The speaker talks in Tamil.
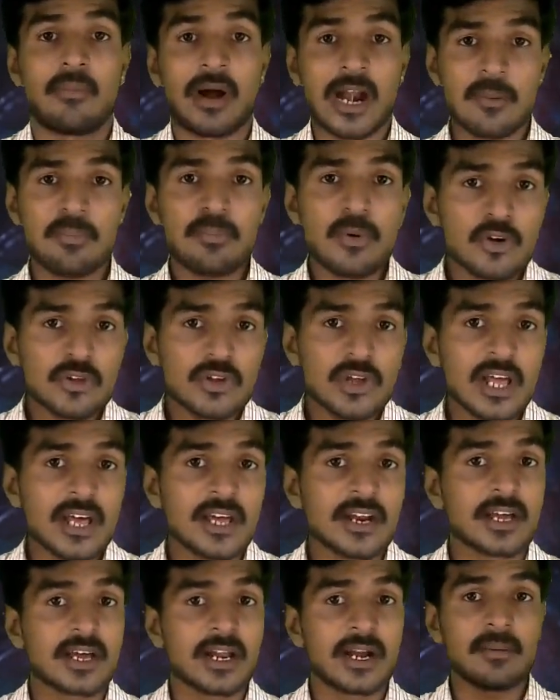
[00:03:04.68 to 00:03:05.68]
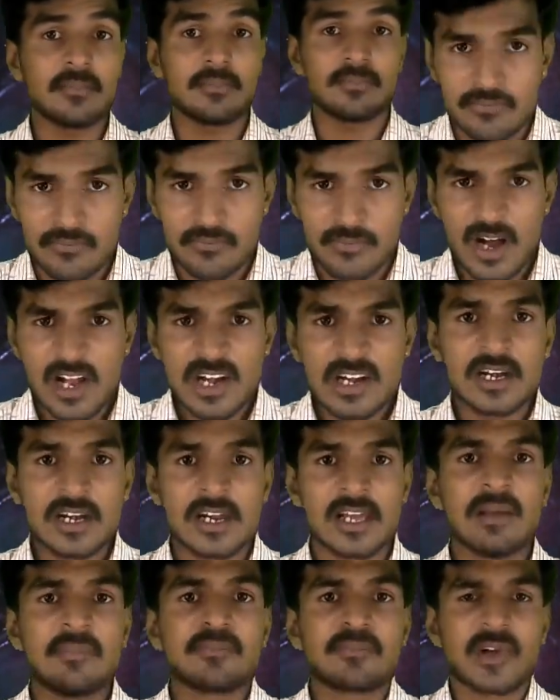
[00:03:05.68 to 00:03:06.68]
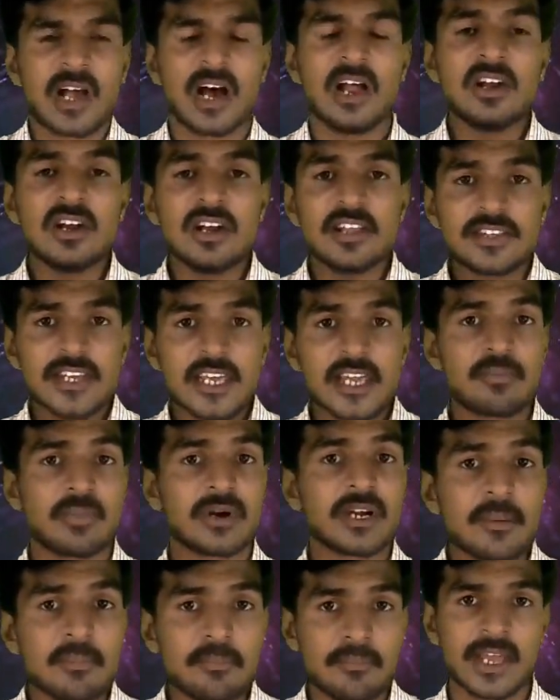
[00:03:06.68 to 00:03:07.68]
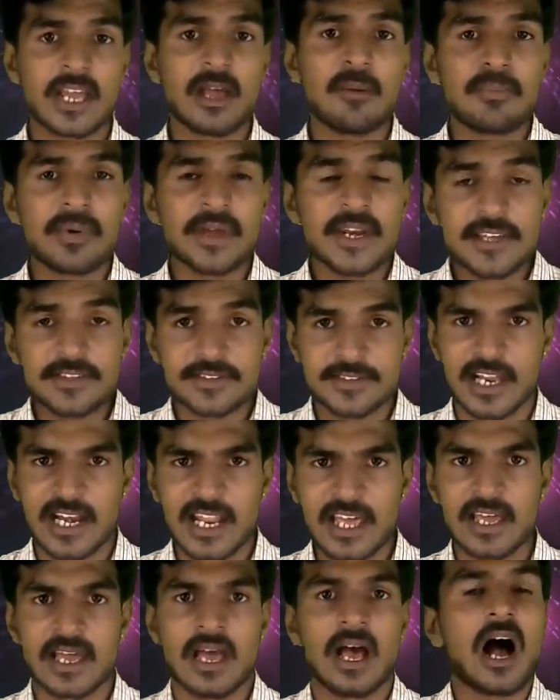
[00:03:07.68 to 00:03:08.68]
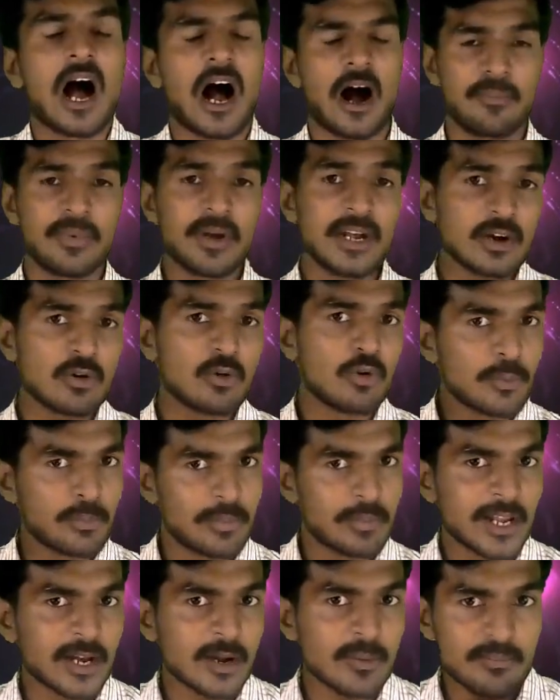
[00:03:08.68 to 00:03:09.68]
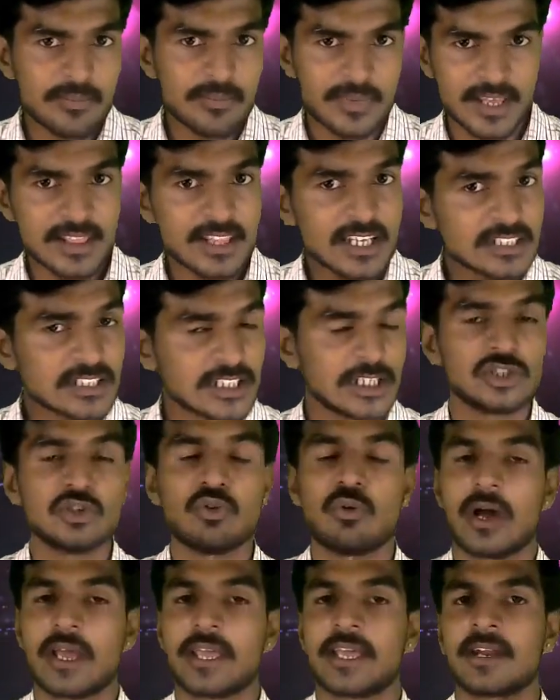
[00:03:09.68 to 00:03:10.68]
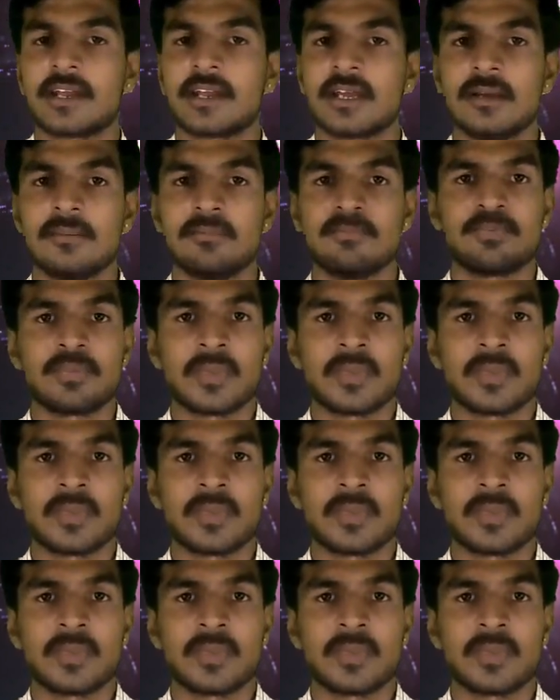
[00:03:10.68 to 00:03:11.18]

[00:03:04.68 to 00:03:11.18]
மலைப்பகுதியில இருக்கிற வேர்ல்டுலேயே கல்லுல செய்யப்பட்ட மிகப்பெரிய சிலை அப்படின்ற ஒரு பேரையும் இந்த ஸ்டாச்சு வாங்கியிருக்கு